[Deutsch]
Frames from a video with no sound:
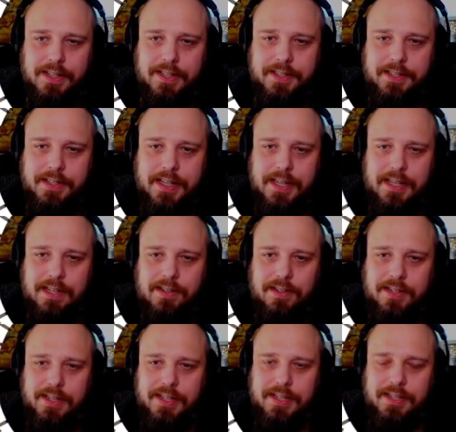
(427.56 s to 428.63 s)
ja,
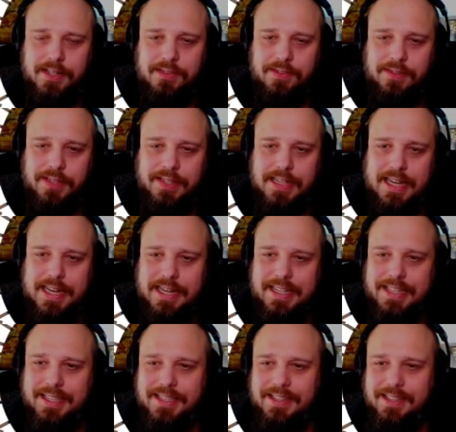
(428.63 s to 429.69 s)
Leute, guten
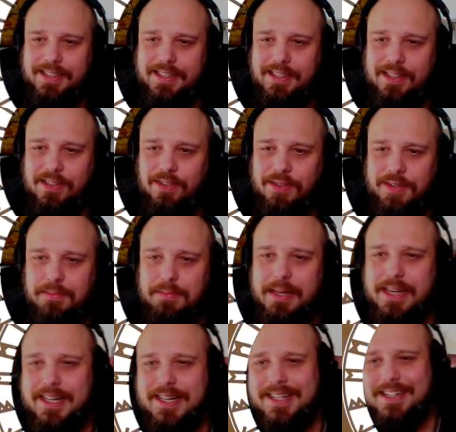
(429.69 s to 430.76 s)
Tag, äh,
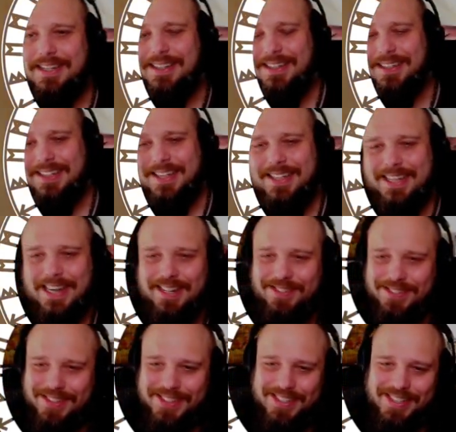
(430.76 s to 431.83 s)
Lohnberg. Ihr kennt
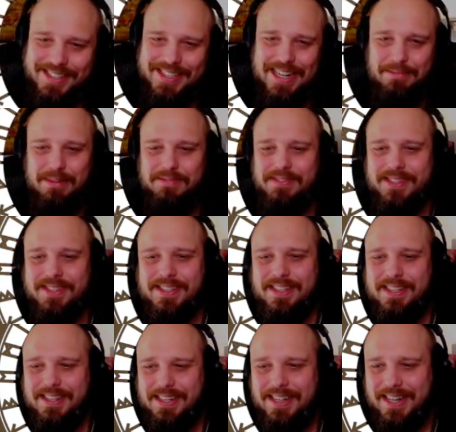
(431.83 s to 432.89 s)
uns nicht, aber wir
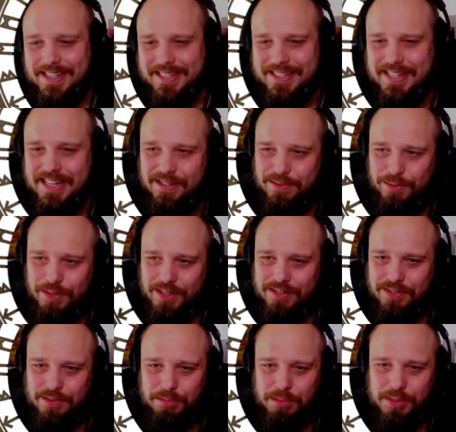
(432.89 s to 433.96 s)
sind eine sehr gute
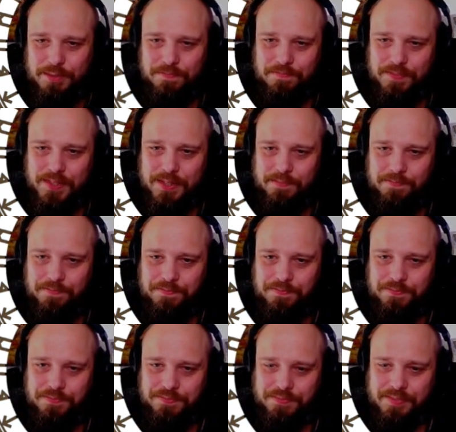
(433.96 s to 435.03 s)
Truppe. Ne?
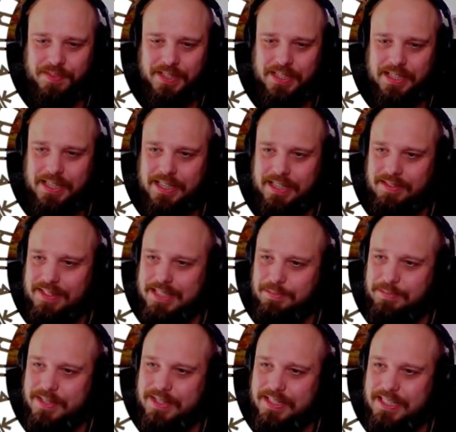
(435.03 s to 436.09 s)
Was
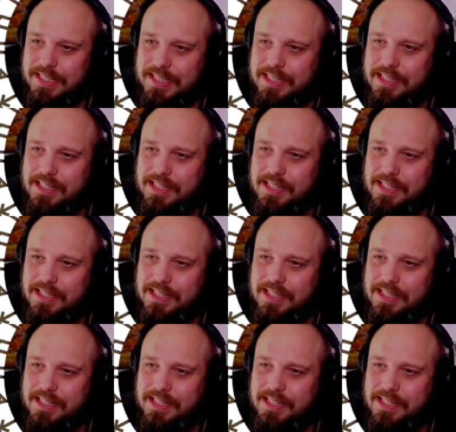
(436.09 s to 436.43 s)
gibt's denn hier?